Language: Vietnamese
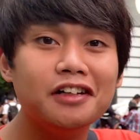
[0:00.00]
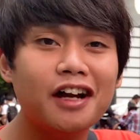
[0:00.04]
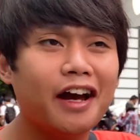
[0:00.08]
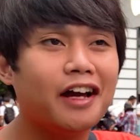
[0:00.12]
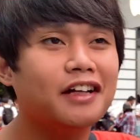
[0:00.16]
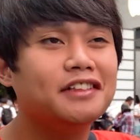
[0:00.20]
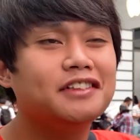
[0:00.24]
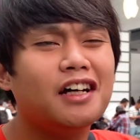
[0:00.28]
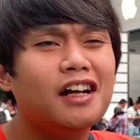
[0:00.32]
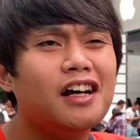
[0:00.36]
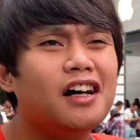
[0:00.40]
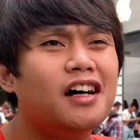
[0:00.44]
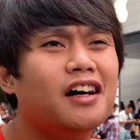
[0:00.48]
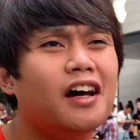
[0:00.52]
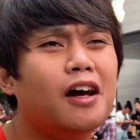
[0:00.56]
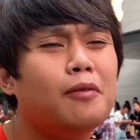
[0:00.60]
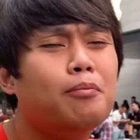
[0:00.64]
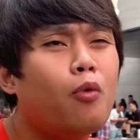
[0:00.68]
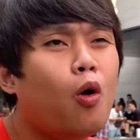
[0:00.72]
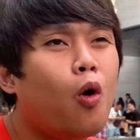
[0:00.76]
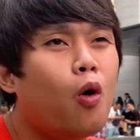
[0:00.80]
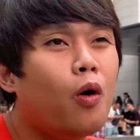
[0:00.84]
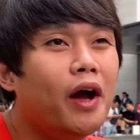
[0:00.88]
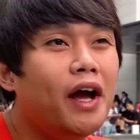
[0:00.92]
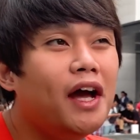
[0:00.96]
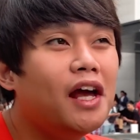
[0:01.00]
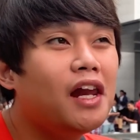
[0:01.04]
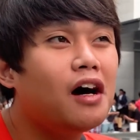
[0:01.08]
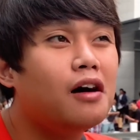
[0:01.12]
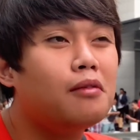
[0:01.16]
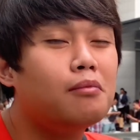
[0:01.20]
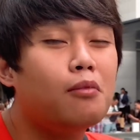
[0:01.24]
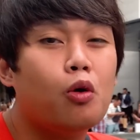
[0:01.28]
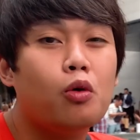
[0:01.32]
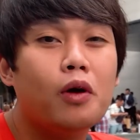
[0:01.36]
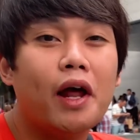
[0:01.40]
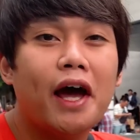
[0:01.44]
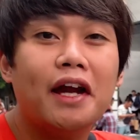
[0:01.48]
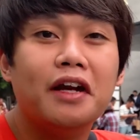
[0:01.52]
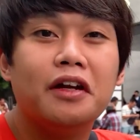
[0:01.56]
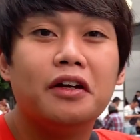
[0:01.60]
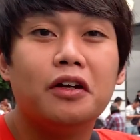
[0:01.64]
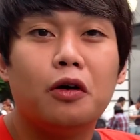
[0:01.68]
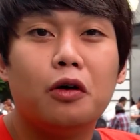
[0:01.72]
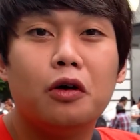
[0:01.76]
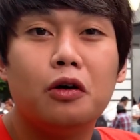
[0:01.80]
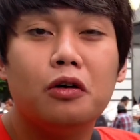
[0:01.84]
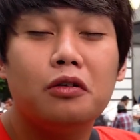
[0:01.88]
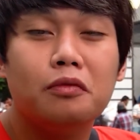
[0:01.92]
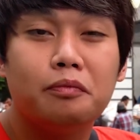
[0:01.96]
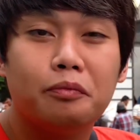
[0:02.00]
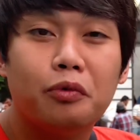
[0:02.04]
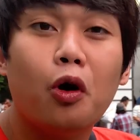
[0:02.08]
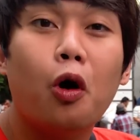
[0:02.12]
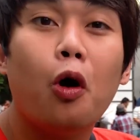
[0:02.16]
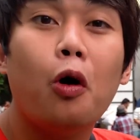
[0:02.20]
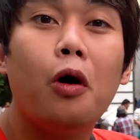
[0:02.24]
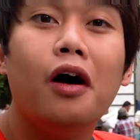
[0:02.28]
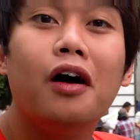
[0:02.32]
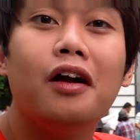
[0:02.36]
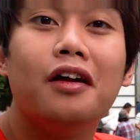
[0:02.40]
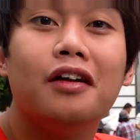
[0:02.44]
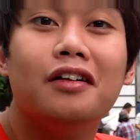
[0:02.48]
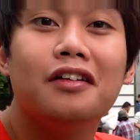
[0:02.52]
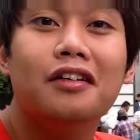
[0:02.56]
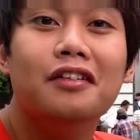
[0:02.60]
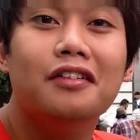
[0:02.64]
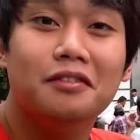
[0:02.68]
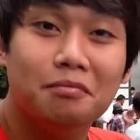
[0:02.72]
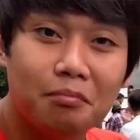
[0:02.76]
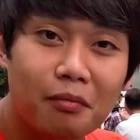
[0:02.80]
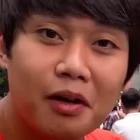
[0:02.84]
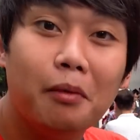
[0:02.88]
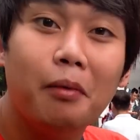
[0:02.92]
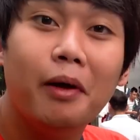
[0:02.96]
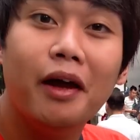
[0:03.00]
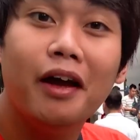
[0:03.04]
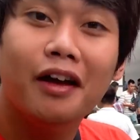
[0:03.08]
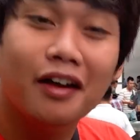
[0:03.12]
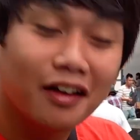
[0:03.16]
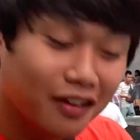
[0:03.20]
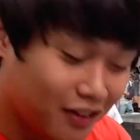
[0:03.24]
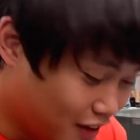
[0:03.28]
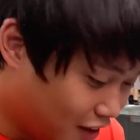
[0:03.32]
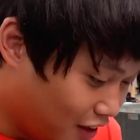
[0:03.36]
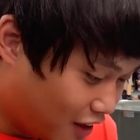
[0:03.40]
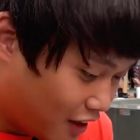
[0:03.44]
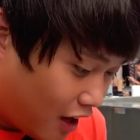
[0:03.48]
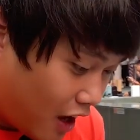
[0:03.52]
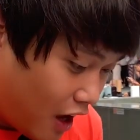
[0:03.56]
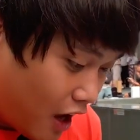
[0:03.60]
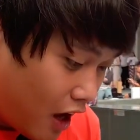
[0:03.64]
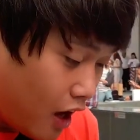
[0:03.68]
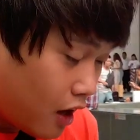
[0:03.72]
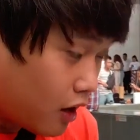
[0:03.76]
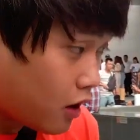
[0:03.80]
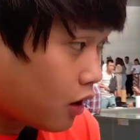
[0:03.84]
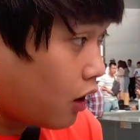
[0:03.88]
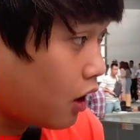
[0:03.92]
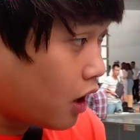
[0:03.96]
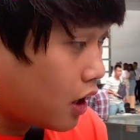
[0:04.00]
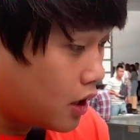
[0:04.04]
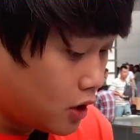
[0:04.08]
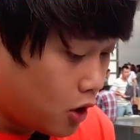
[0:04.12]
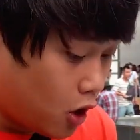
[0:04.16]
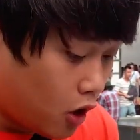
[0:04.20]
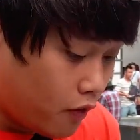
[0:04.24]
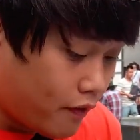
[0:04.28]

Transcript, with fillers: như thế này chắc là Apple nghĩ là màu đen thì nó pro hơn maybe à, còn